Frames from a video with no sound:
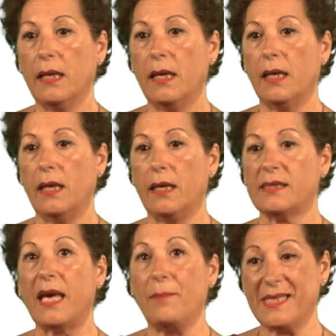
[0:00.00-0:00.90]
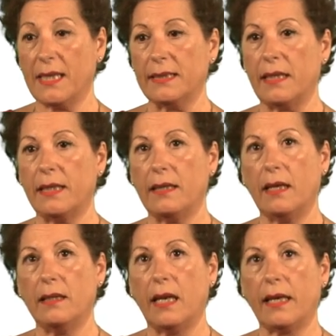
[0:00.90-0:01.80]
eh, esas especies
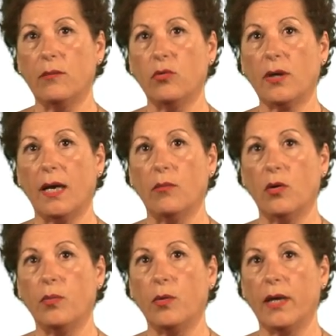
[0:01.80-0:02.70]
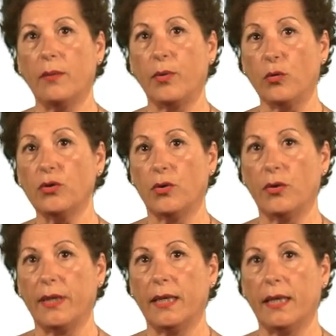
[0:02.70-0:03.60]
ganaderas de las que buscamos pues, productos
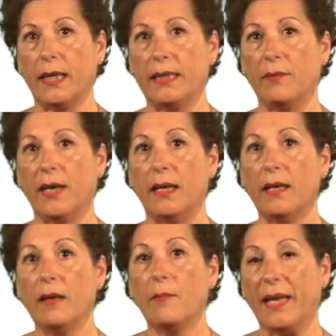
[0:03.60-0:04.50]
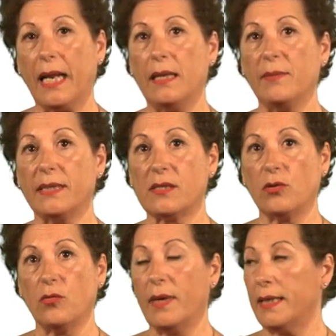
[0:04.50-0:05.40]
de origen animal para la
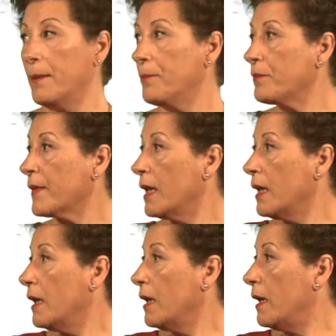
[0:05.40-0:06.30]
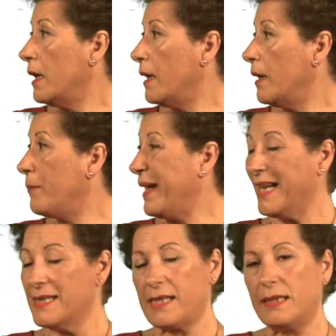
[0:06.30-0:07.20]
alimentación humana. Eh, para
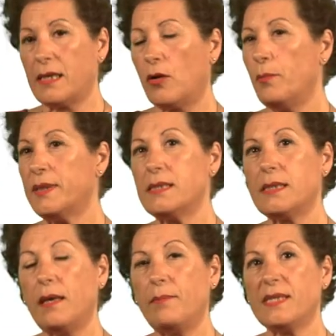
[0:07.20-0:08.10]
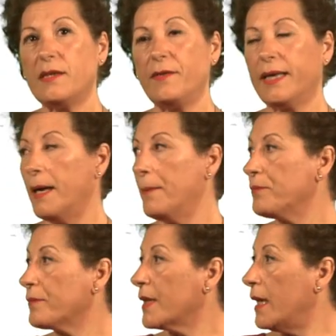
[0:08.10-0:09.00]
alcanzar esas competencias específicas
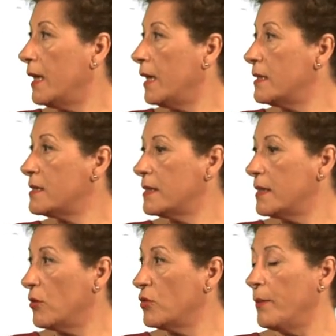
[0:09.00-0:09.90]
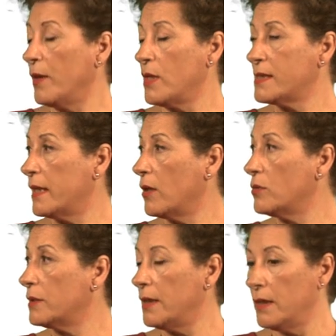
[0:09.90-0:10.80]
eh, se contemplan una serie de
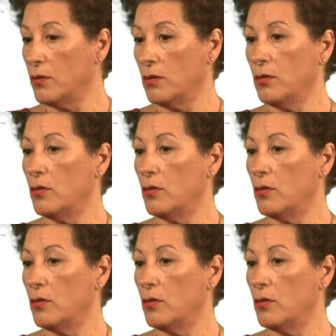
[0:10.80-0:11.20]
contenidos,